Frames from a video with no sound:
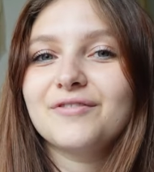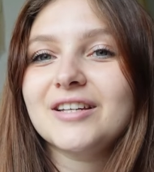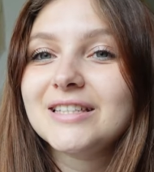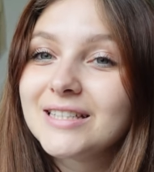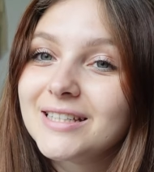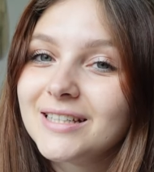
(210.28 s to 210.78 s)

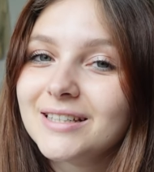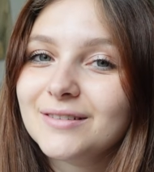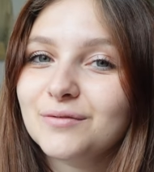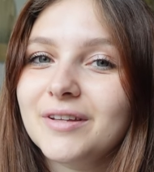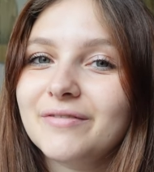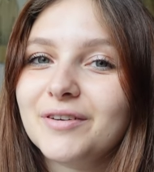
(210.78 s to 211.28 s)

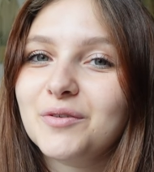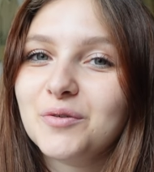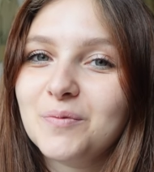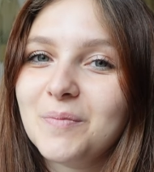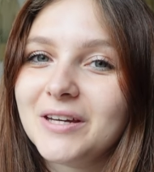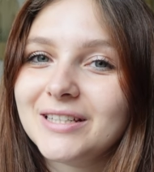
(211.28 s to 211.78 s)
fatigués, on a fait que
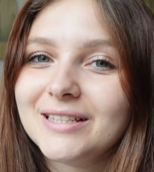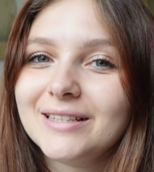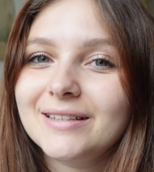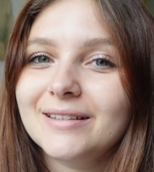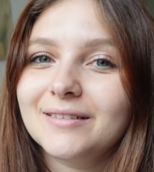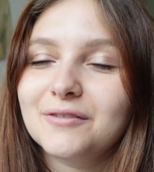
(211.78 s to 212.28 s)
de
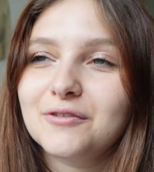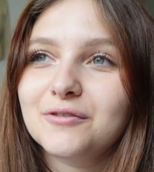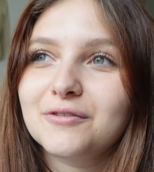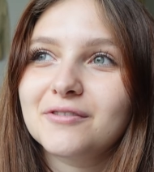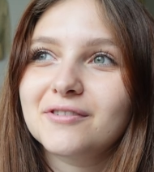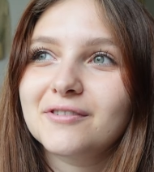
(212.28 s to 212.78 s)
marcher. Et
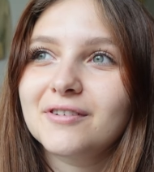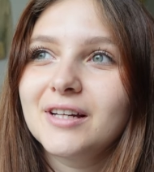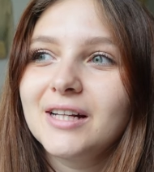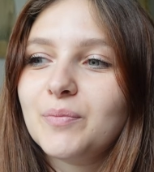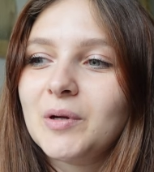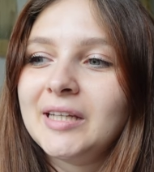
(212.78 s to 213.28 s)
euh,
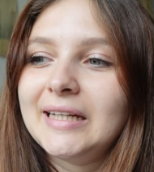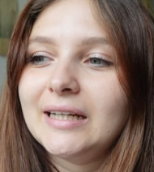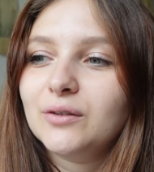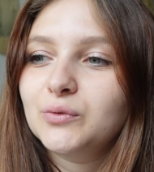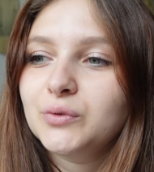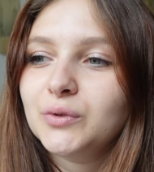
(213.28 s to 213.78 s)
plein
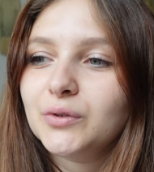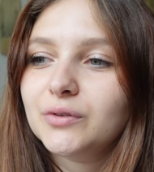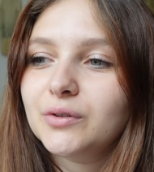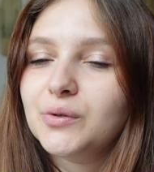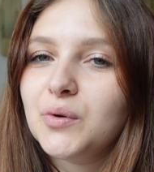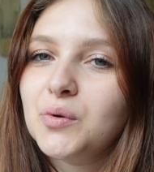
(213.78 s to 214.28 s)
d'allers-retours
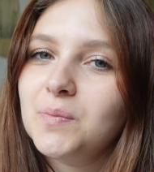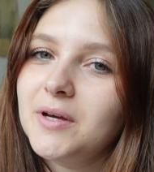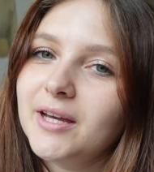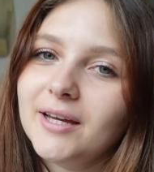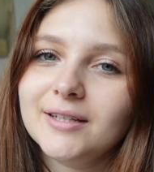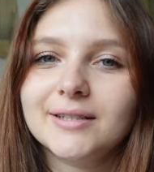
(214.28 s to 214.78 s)
entre
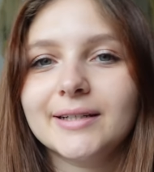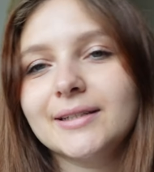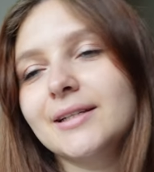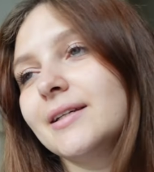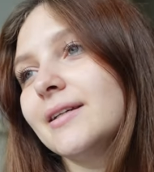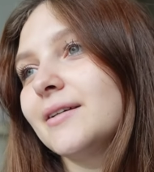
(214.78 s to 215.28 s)
Aubert,
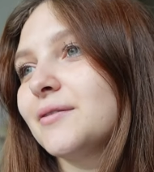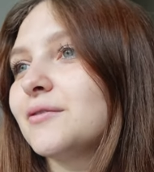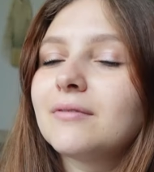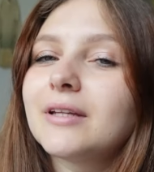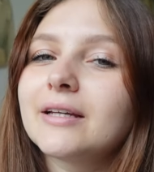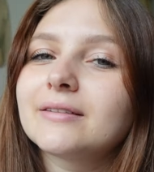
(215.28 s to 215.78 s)
Châtelet. Hein.
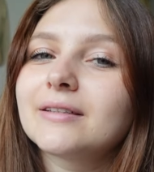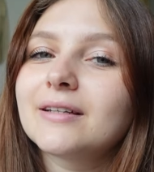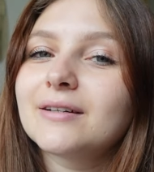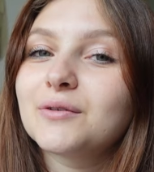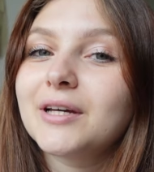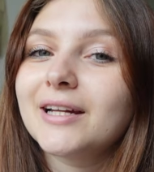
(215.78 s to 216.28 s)
On a
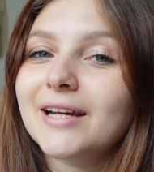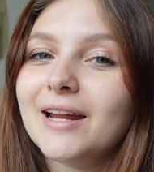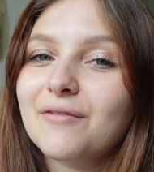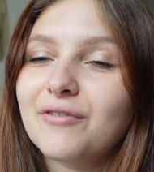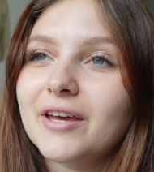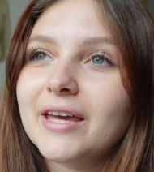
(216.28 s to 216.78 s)
été aux Galeries
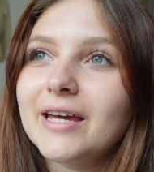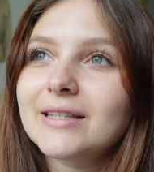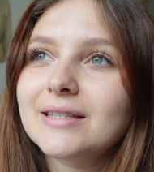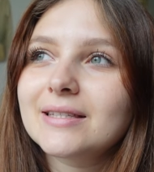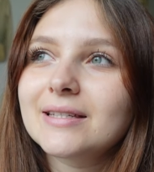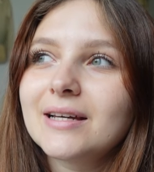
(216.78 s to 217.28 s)

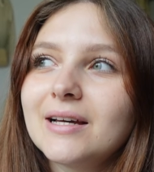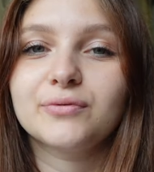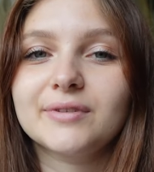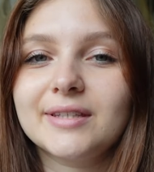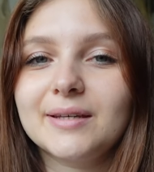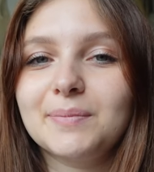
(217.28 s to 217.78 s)
Lafayette.
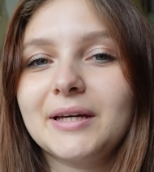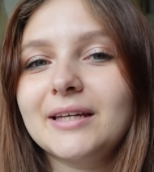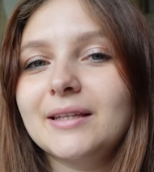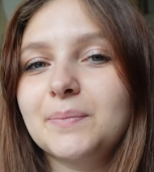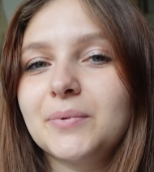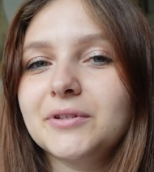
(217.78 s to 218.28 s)
On s'est
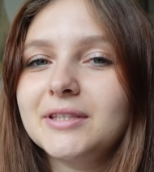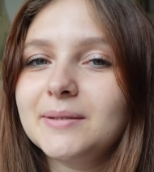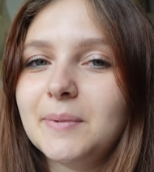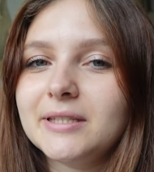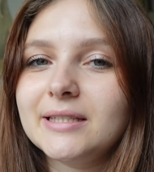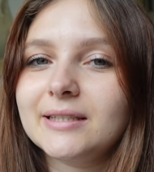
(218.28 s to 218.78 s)
pris des
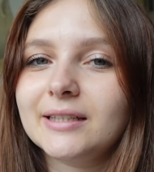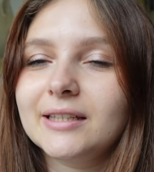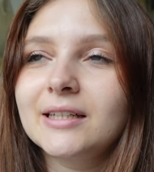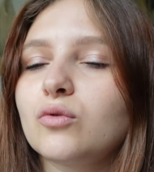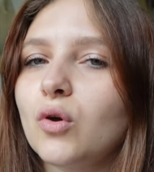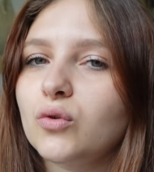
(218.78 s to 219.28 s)
petites
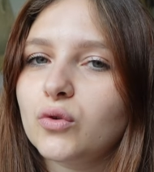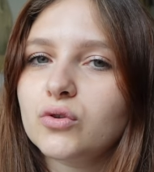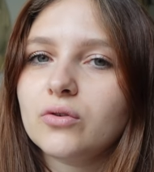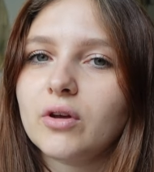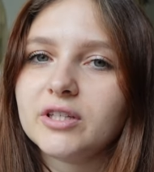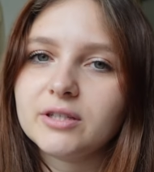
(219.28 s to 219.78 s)
pâtisseries dans deux
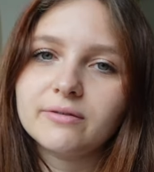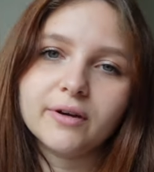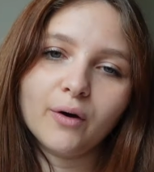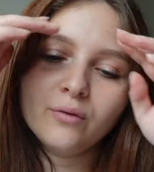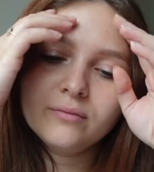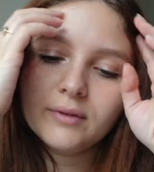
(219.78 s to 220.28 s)
endroits
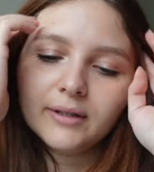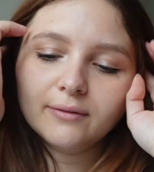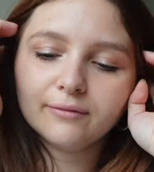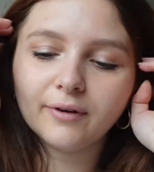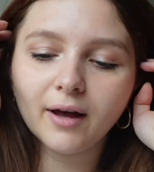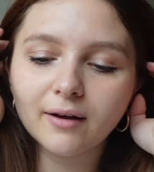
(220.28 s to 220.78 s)
différents. Et
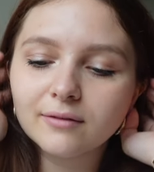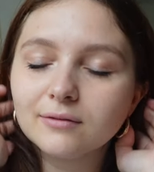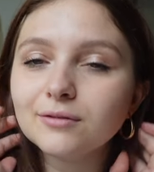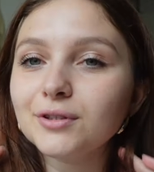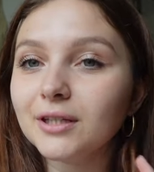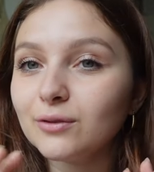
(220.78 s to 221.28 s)
on va
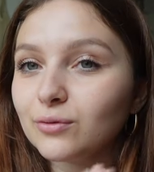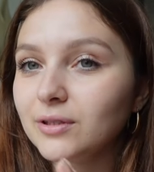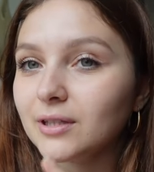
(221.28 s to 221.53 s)
goûter tout